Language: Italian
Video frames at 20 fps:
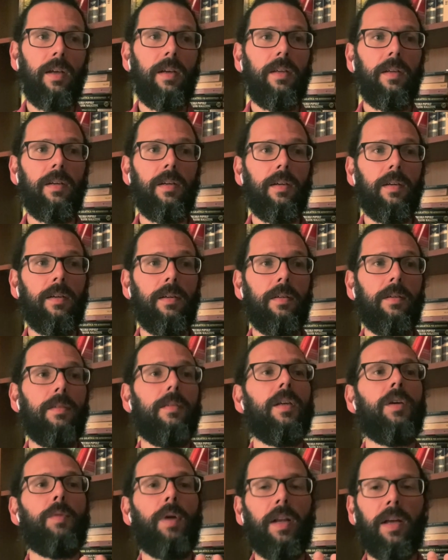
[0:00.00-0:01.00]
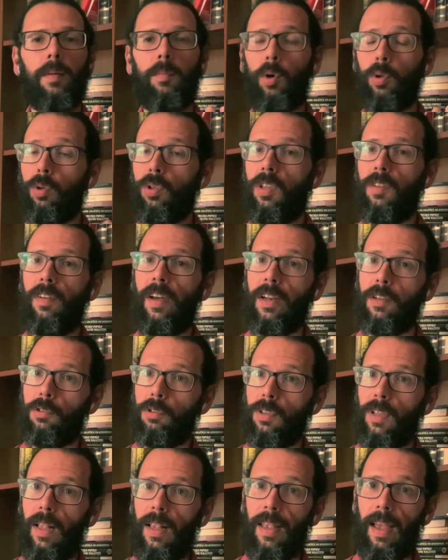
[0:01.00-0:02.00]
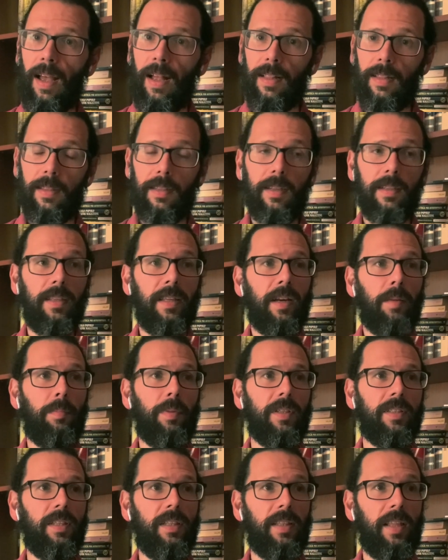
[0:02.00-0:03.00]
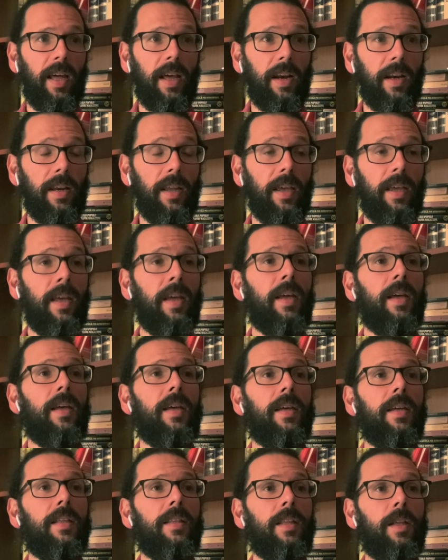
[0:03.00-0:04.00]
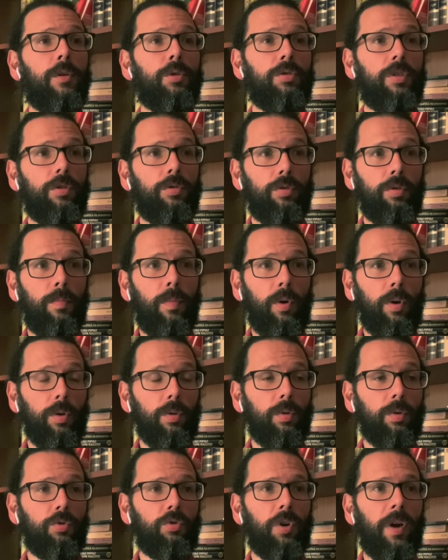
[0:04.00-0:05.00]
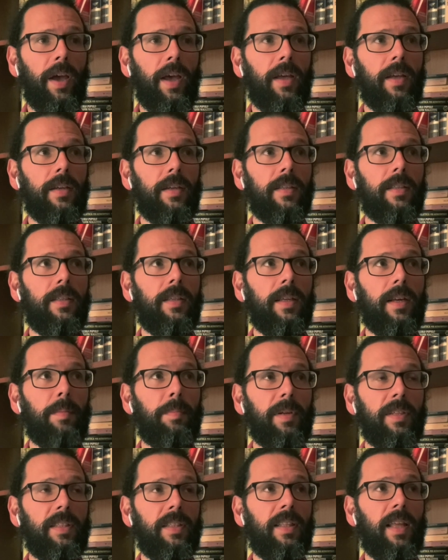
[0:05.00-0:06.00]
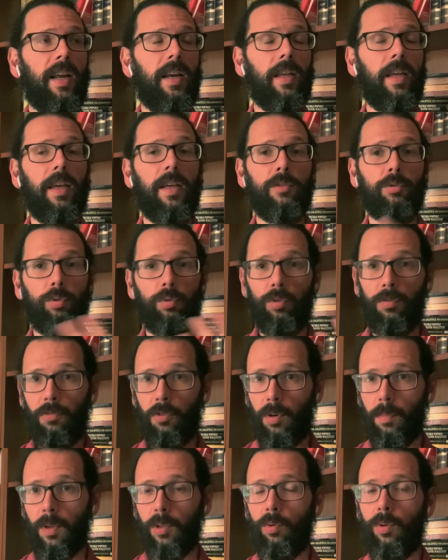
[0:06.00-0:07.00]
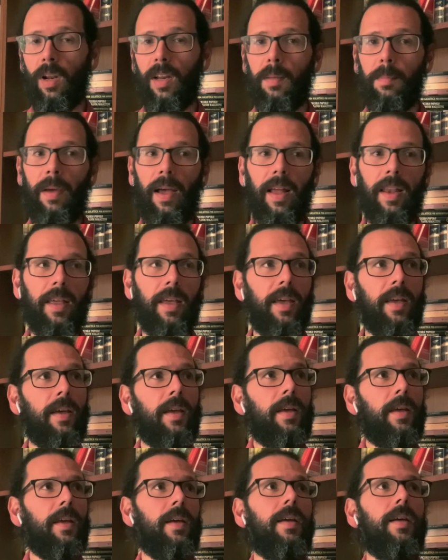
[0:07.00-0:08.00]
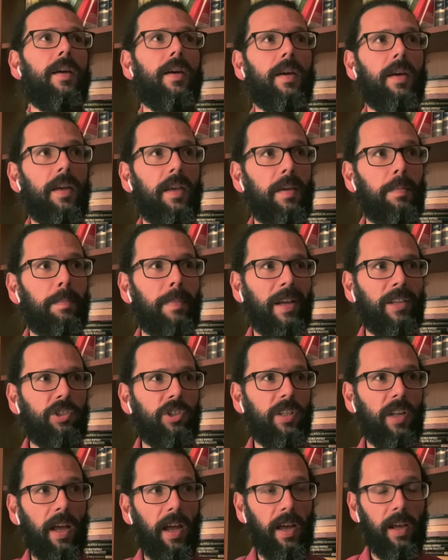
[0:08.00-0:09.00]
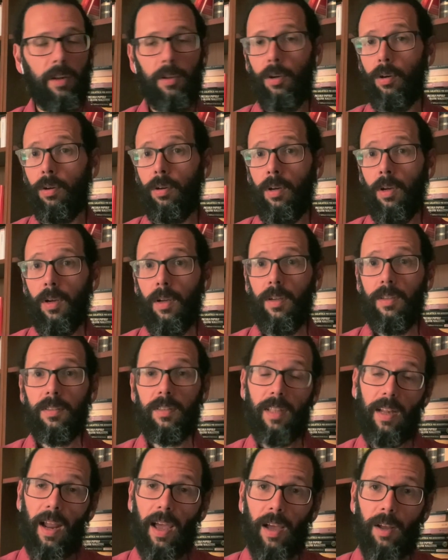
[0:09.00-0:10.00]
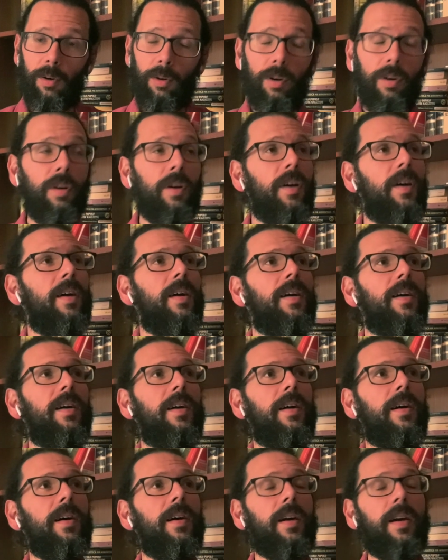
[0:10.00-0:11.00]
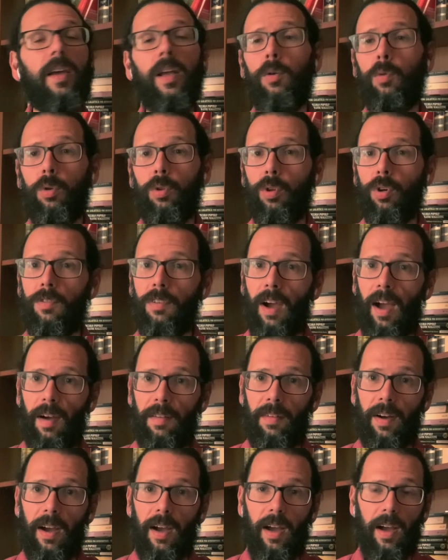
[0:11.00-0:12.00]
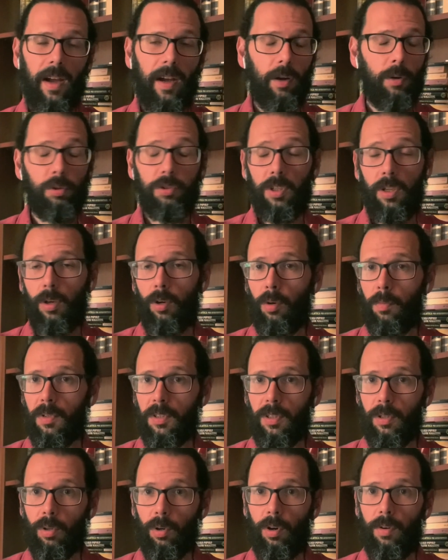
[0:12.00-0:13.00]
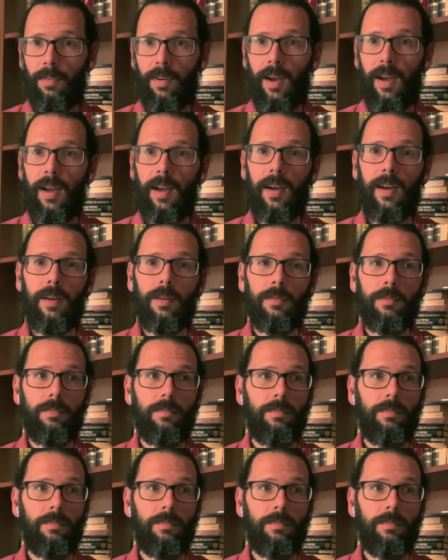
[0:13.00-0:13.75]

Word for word: eh, in qualche modo diverso dagli altri, di rappresentarle nello stesso modo, cioè eh, di rappresentarle sotto forma di un animale eh, immaginario, strano, eh, che lui trovava così come si, trova,